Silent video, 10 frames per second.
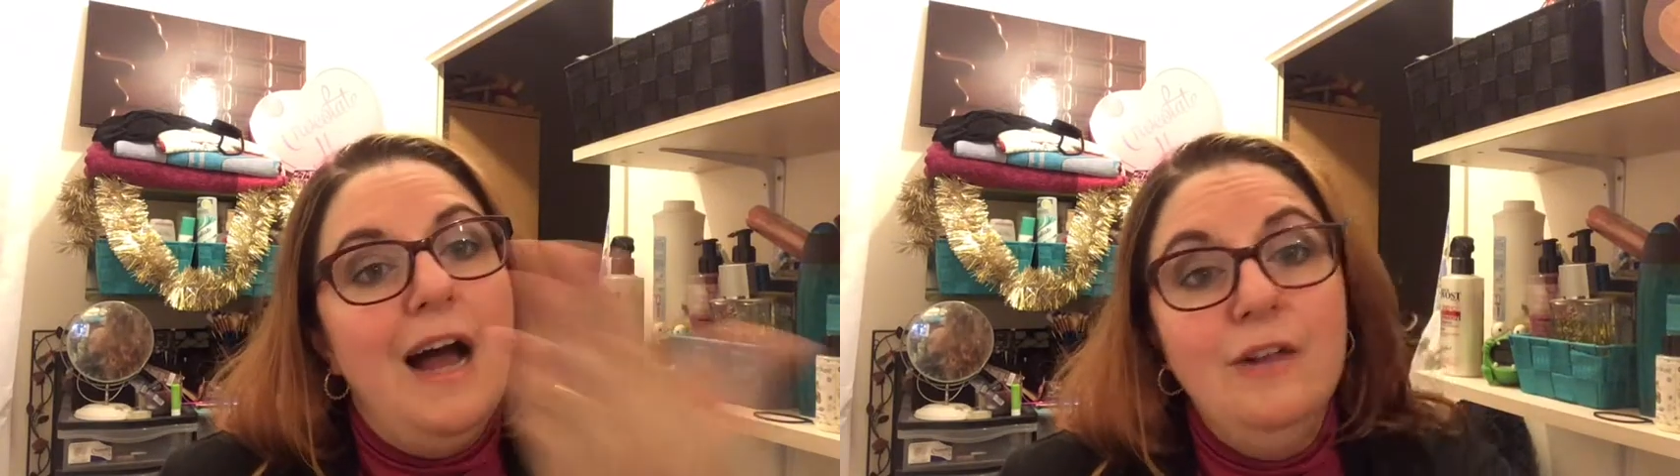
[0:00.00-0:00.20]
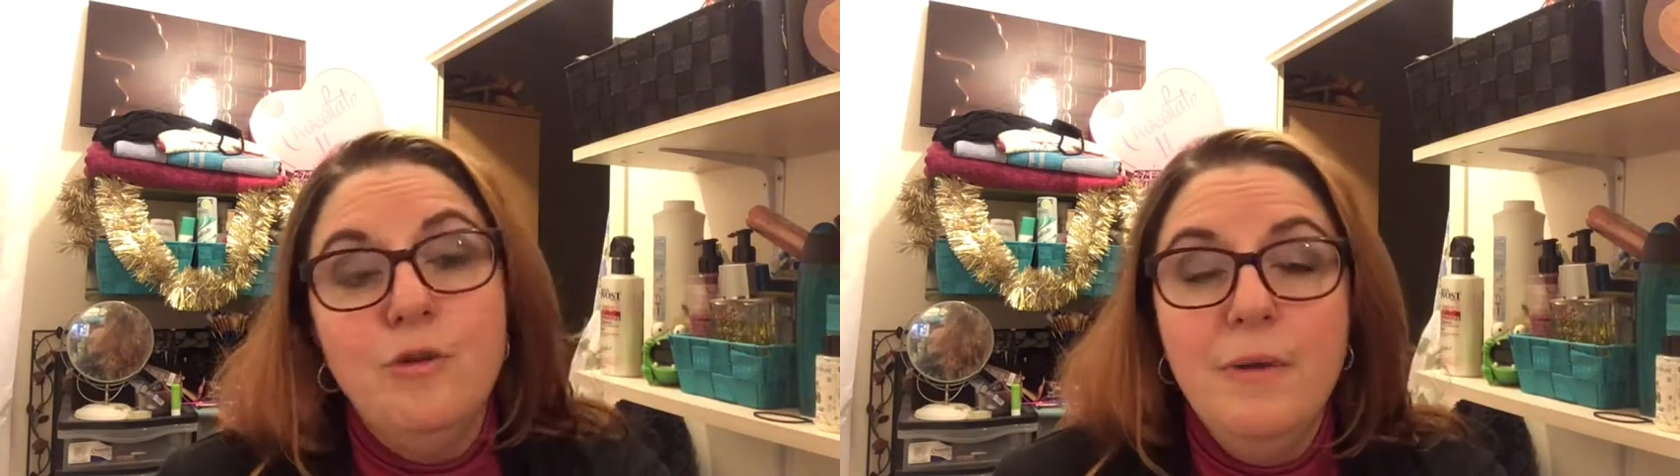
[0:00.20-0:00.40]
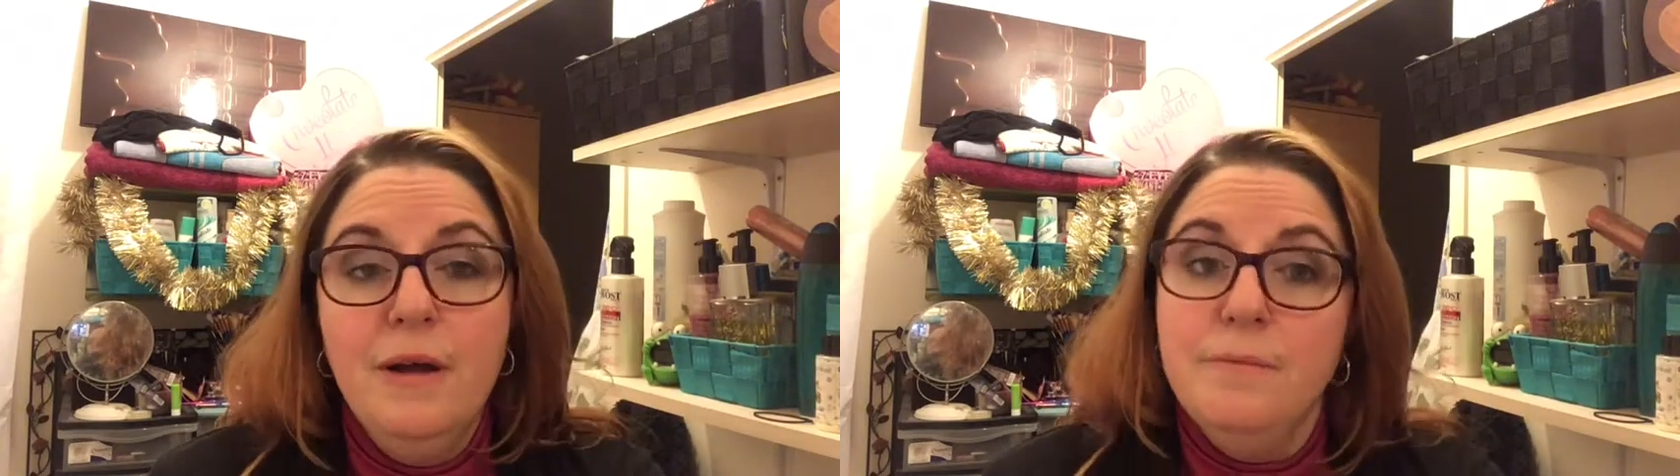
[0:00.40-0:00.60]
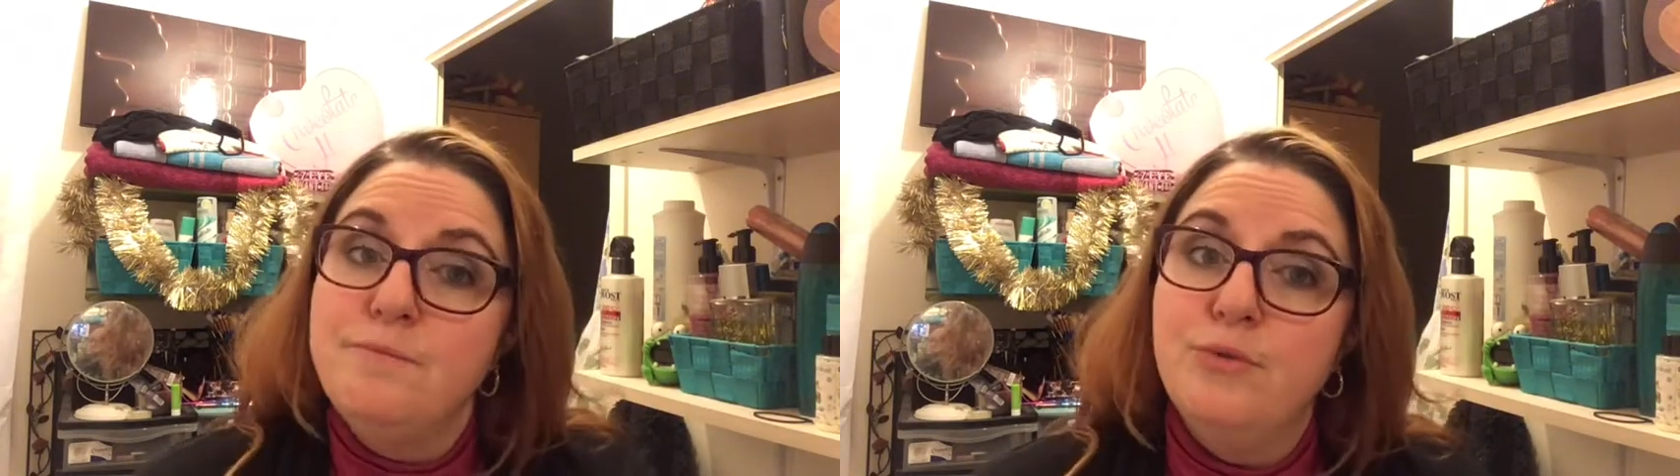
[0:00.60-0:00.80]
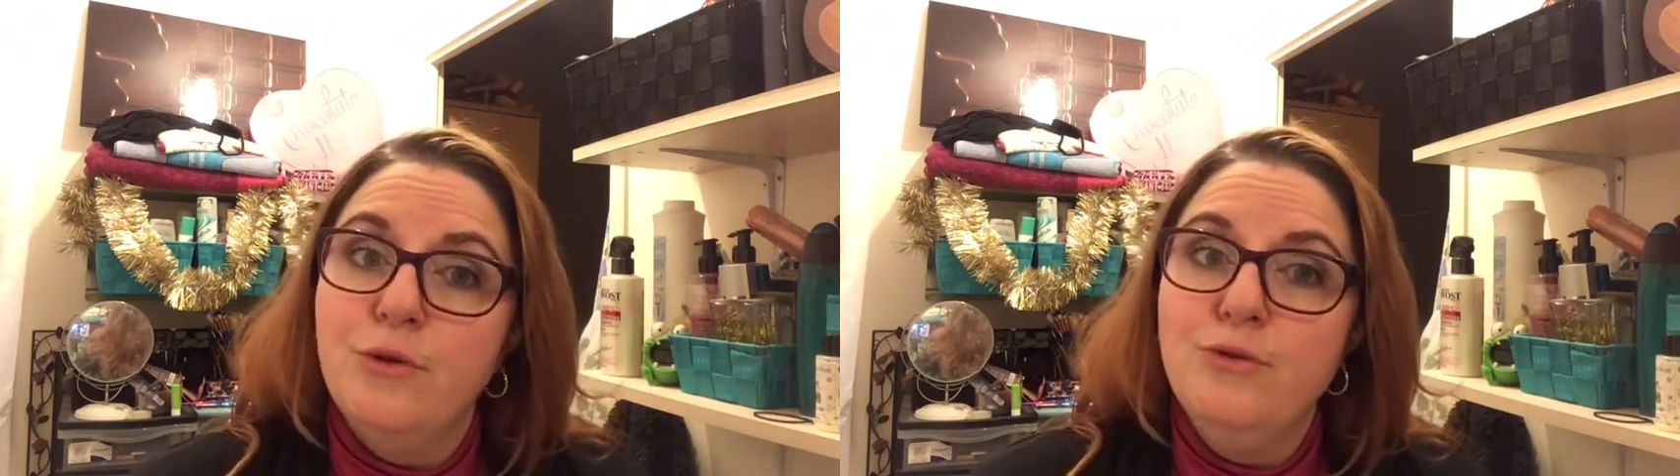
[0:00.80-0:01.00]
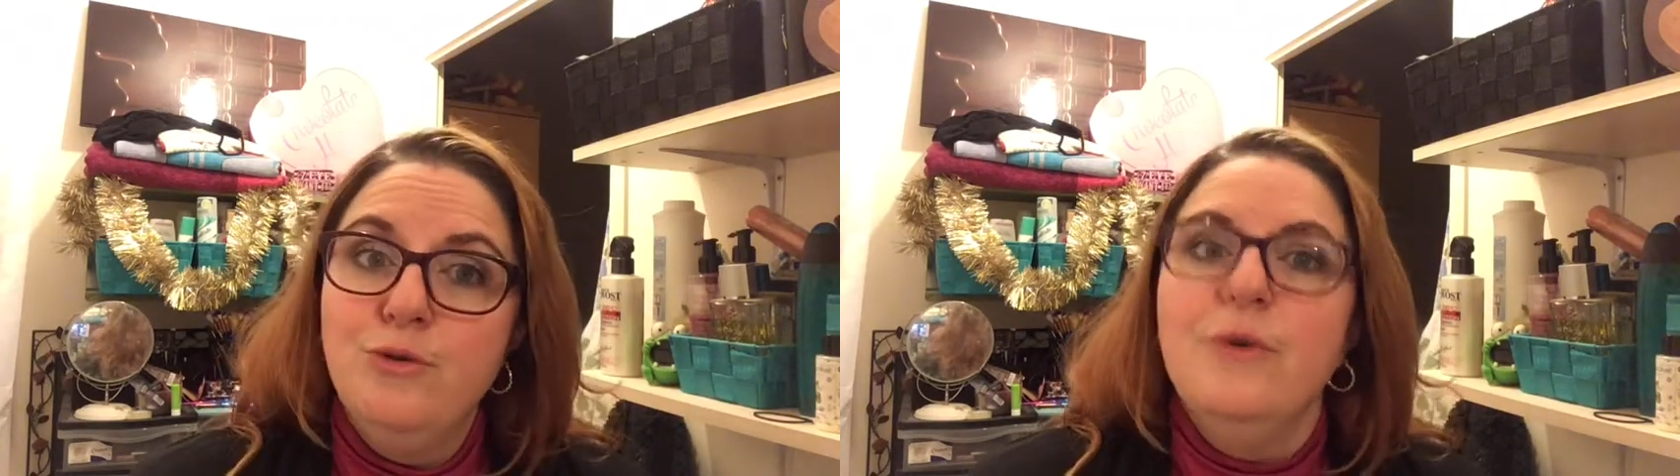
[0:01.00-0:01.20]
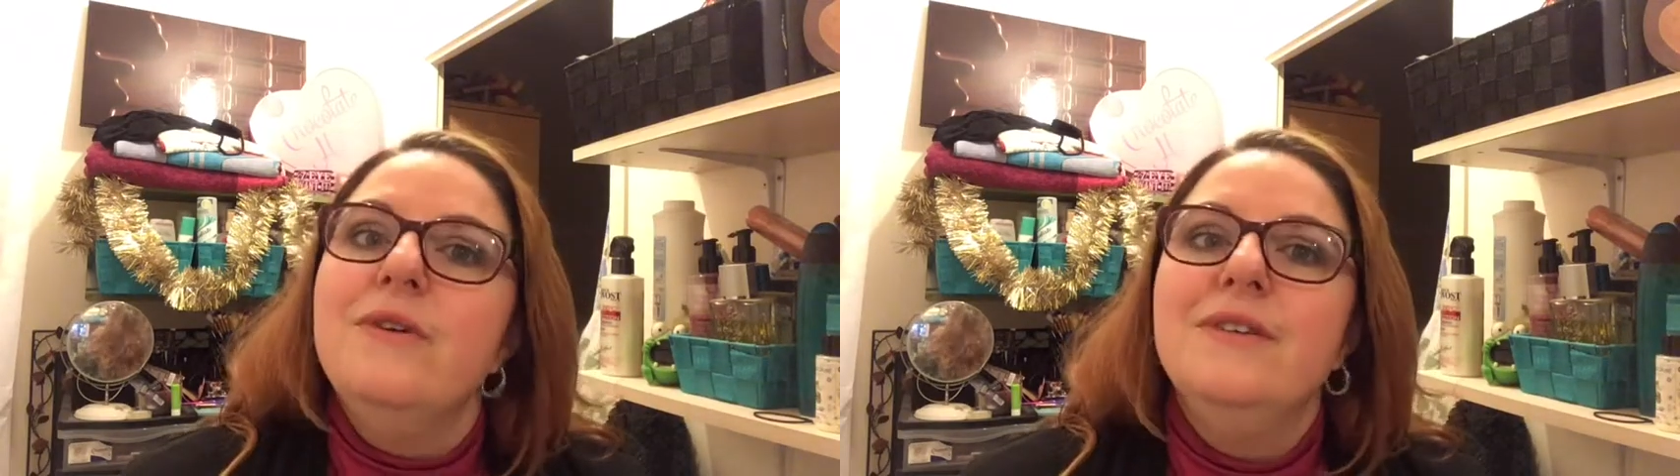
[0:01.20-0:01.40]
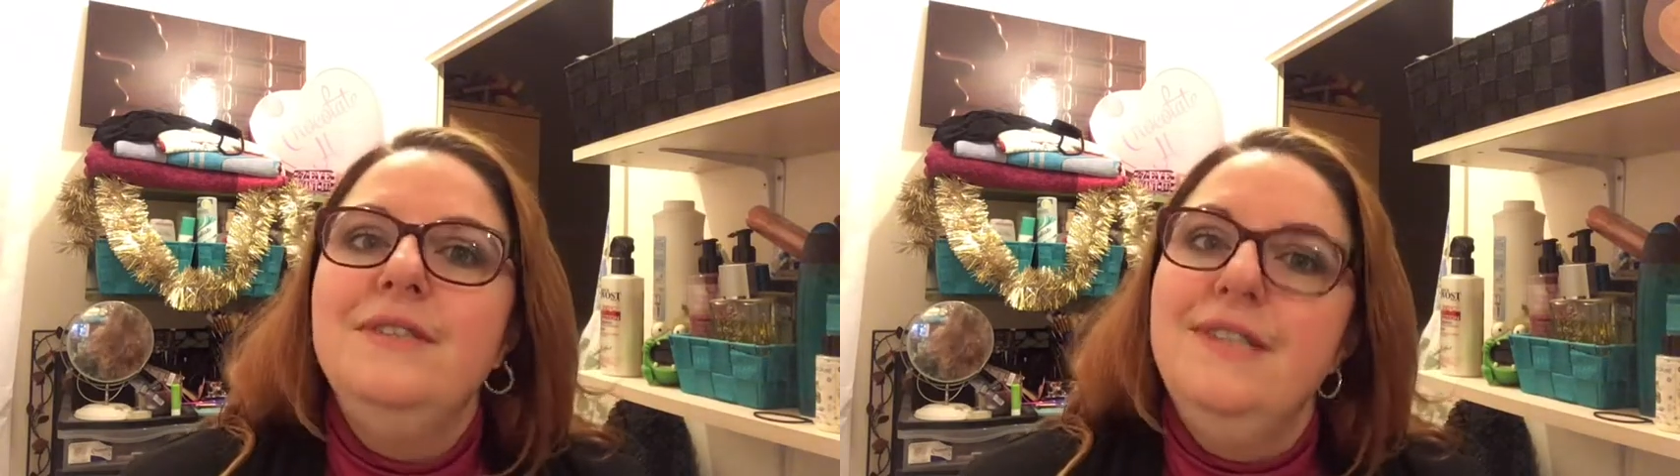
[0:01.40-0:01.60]
à demain pour le jour
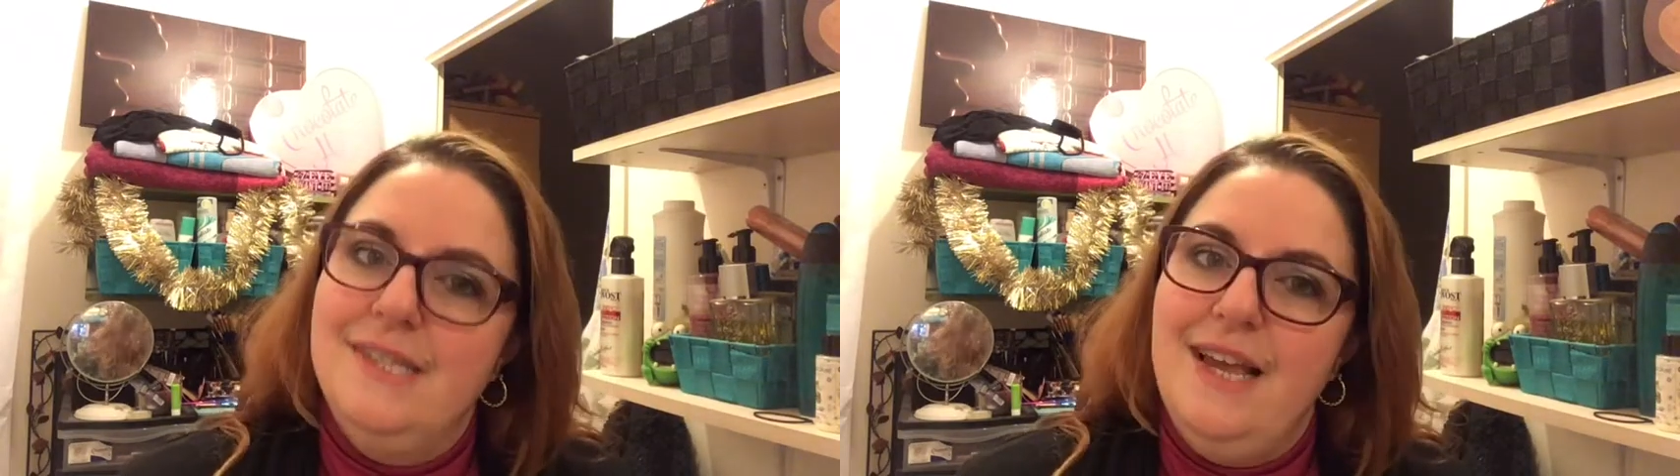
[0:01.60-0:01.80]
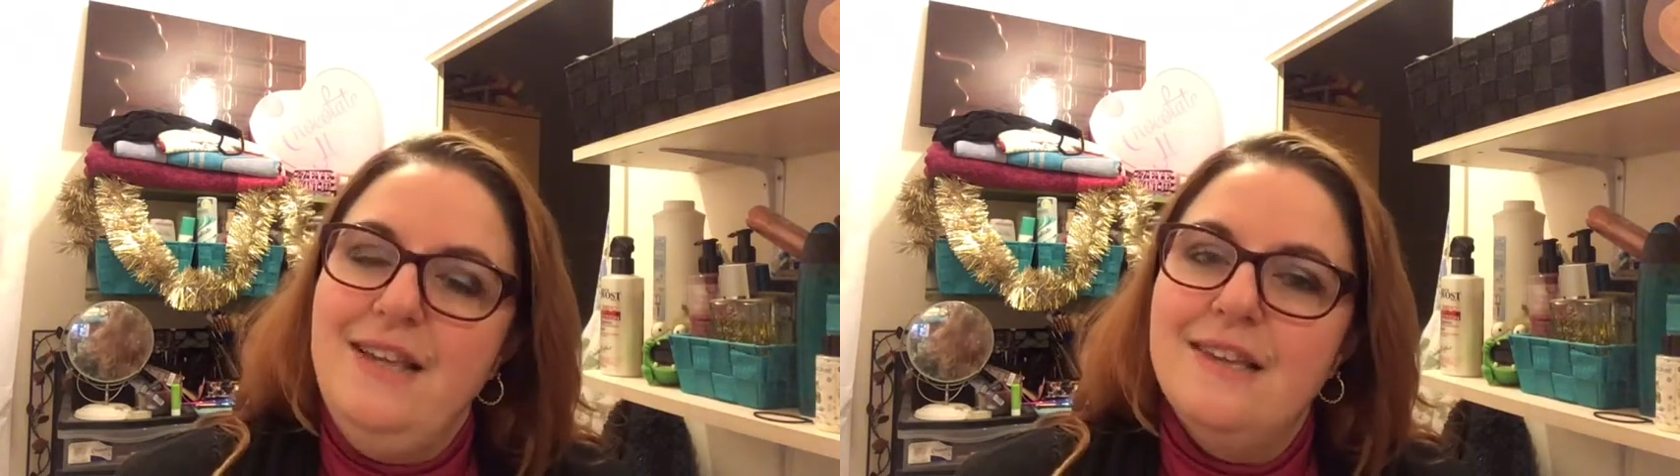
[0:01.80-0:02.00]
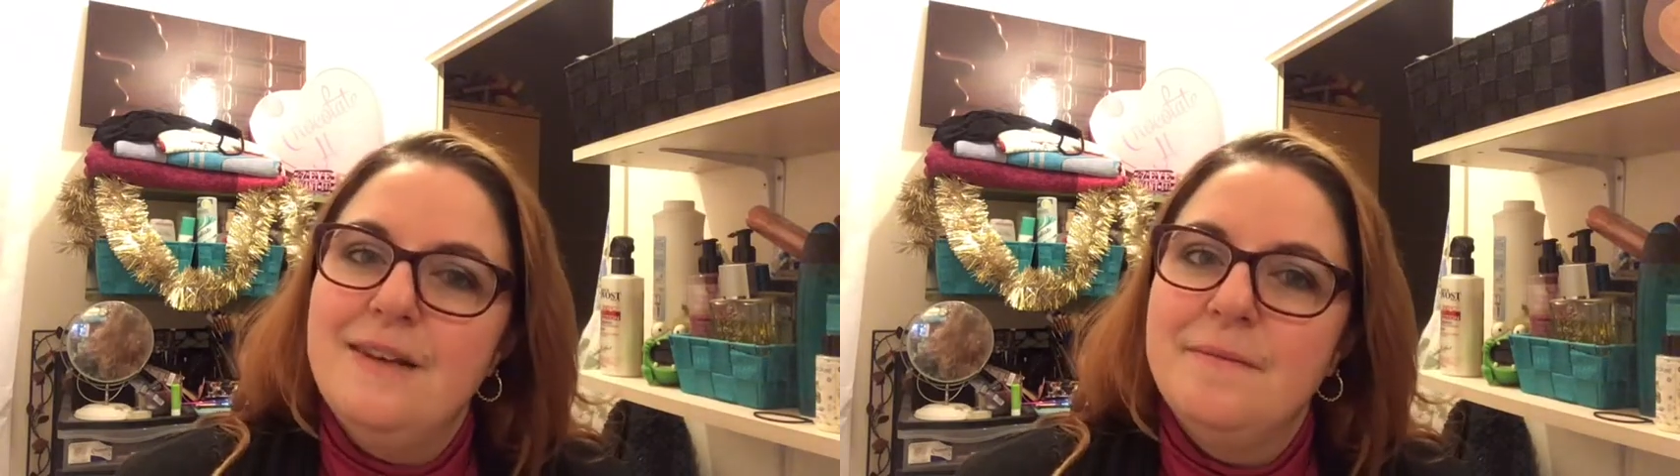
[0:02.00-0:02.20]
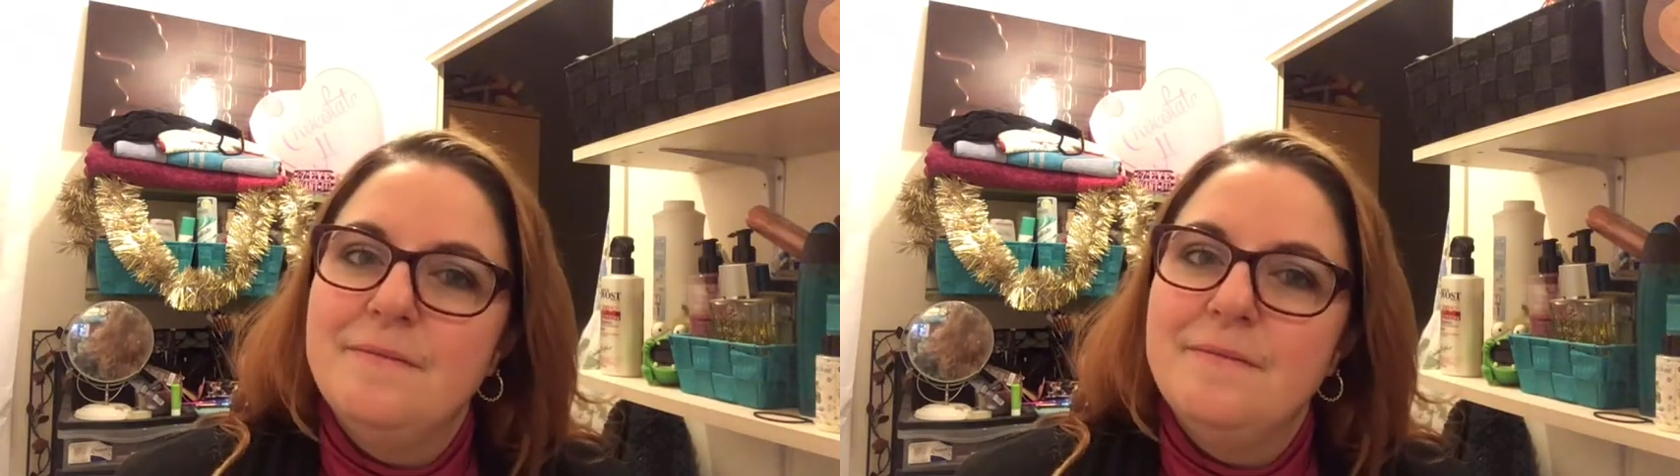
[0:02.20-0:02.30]
17